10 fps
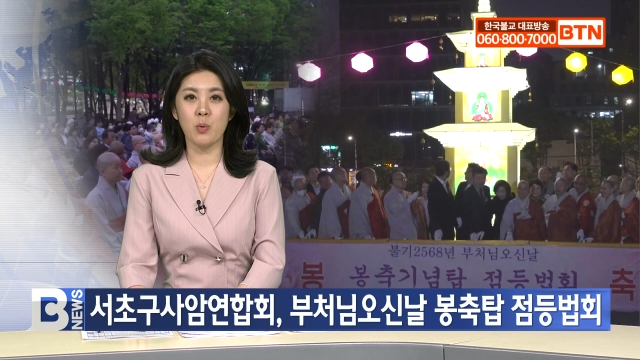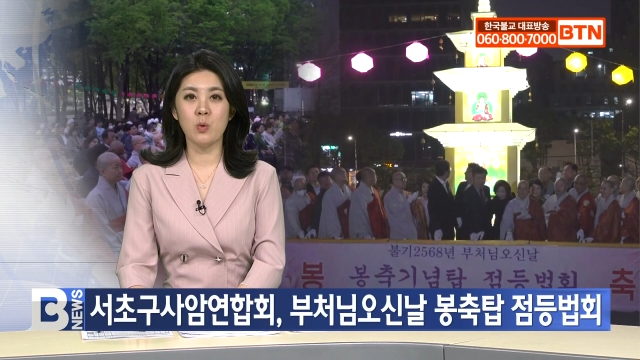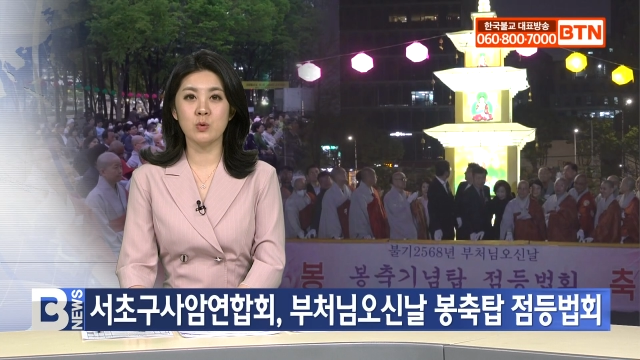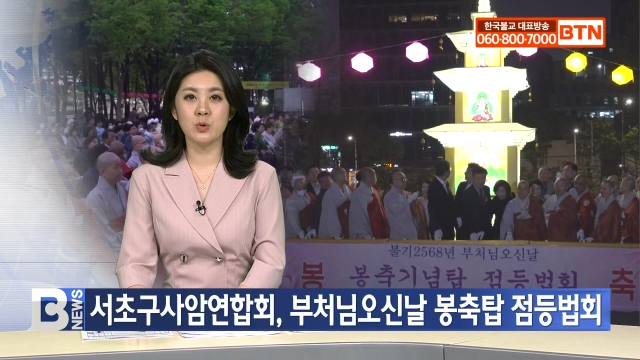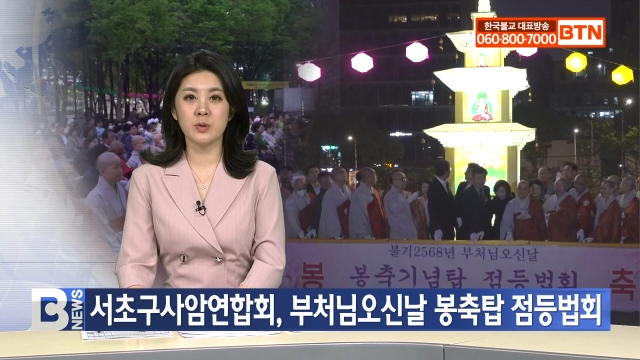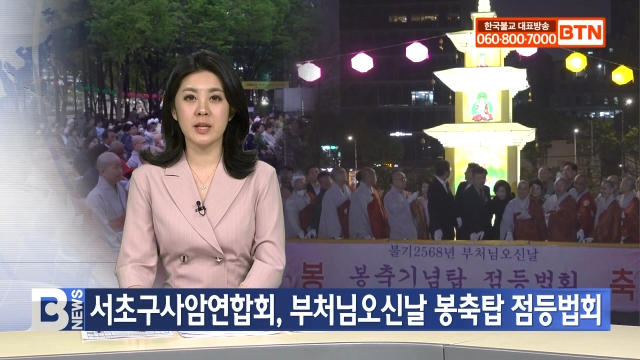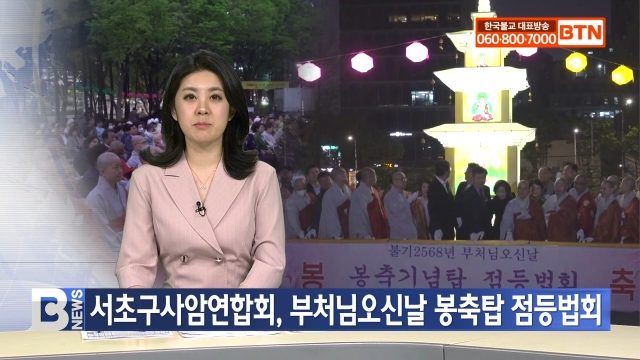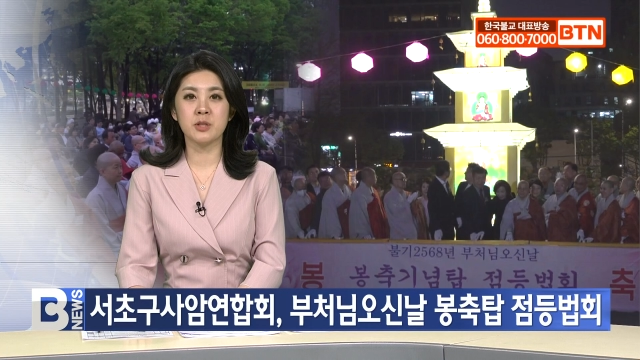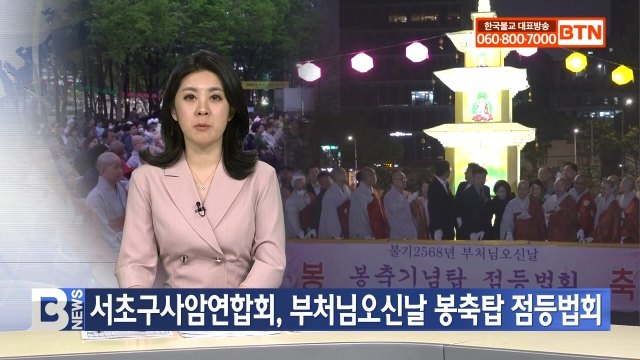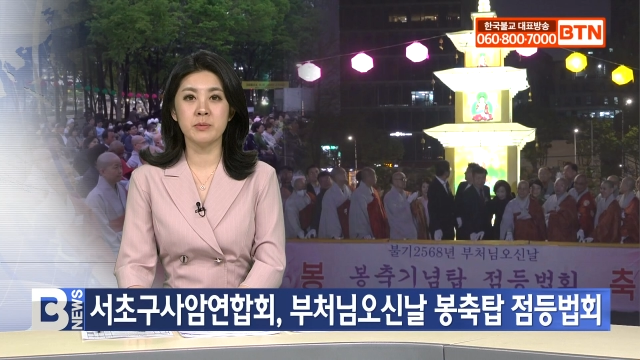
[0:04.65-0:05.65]

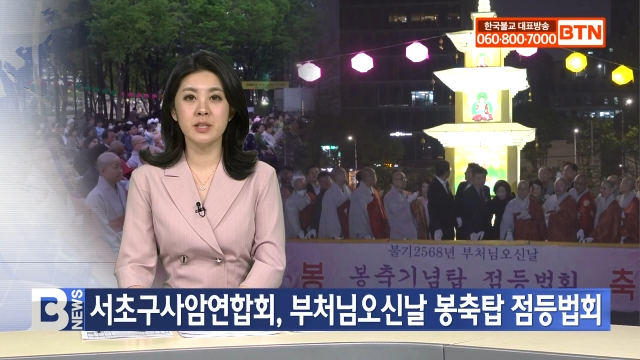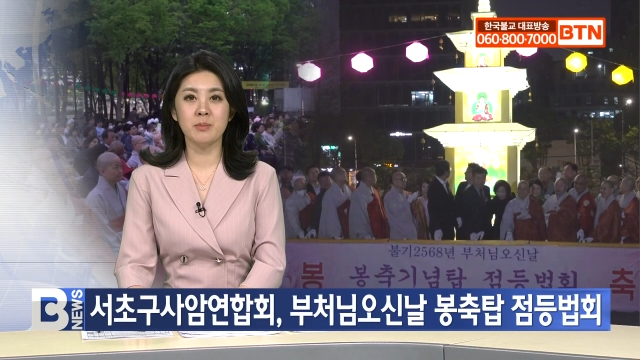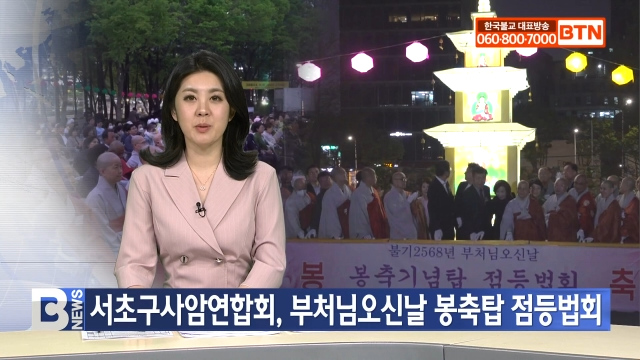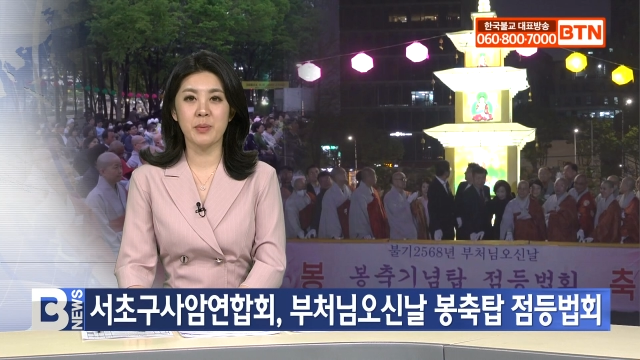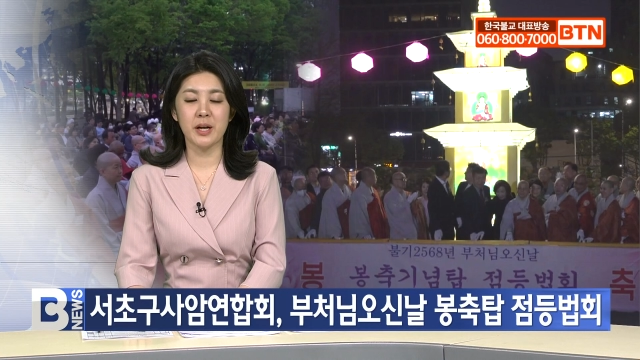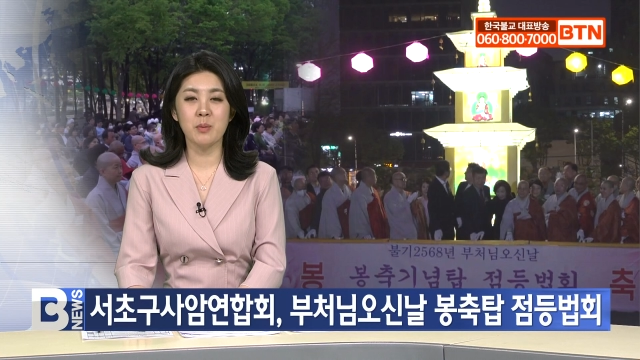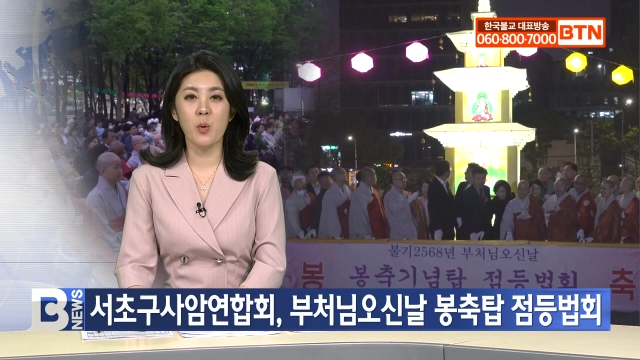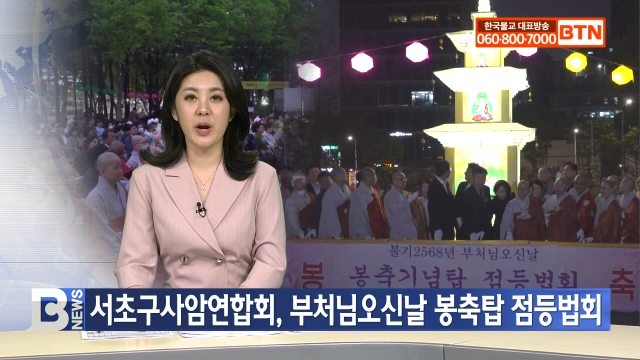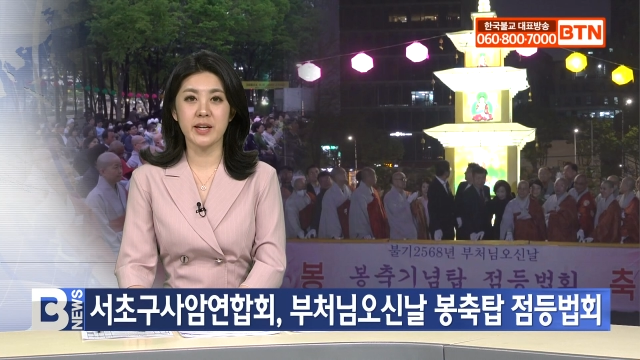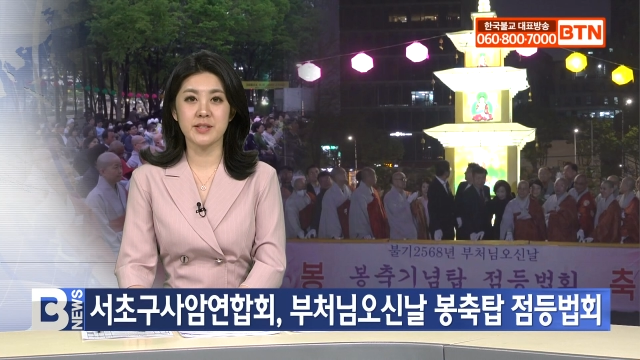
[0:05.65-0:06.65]
봉축탑 점등법회를
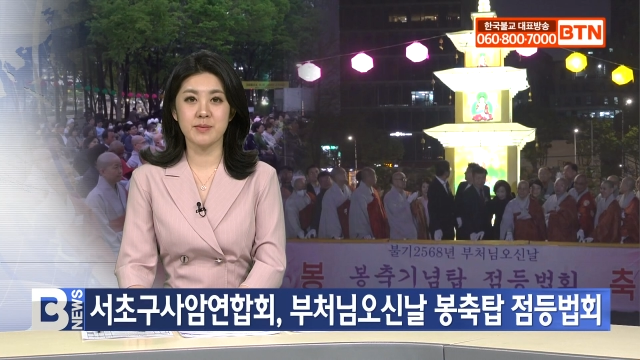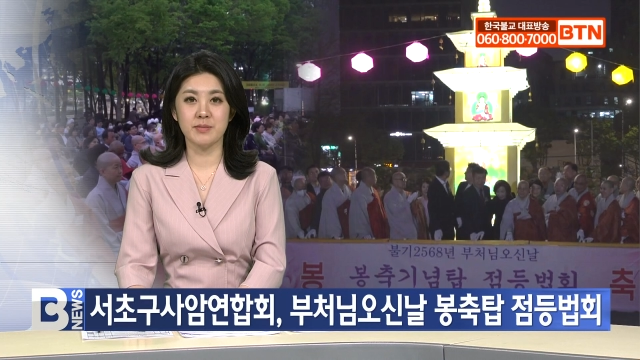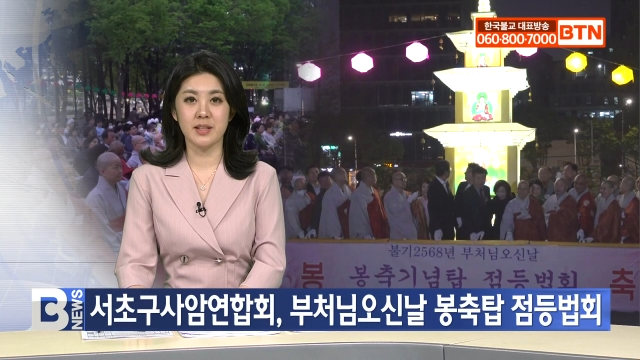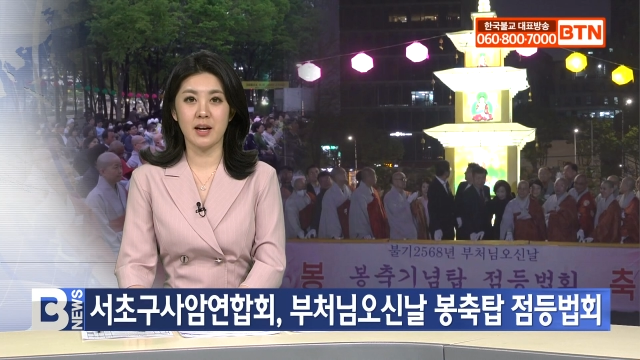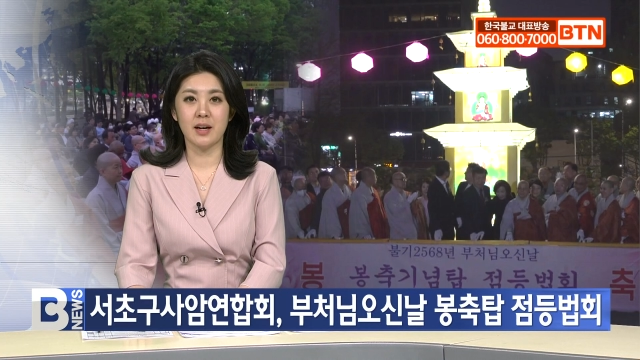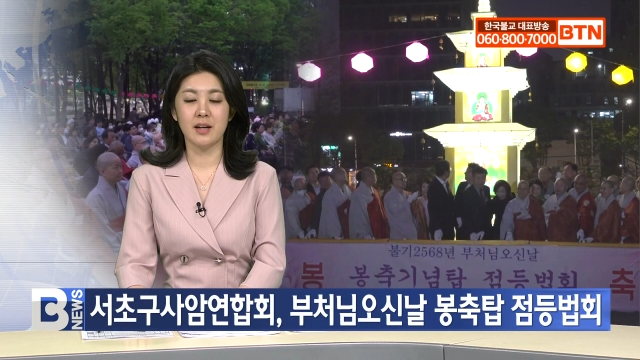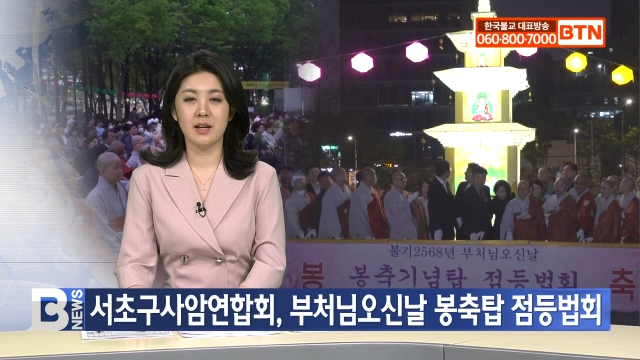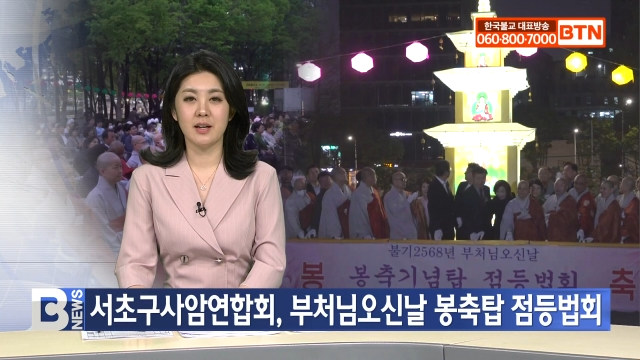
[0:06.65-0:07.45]
봉행했습니다.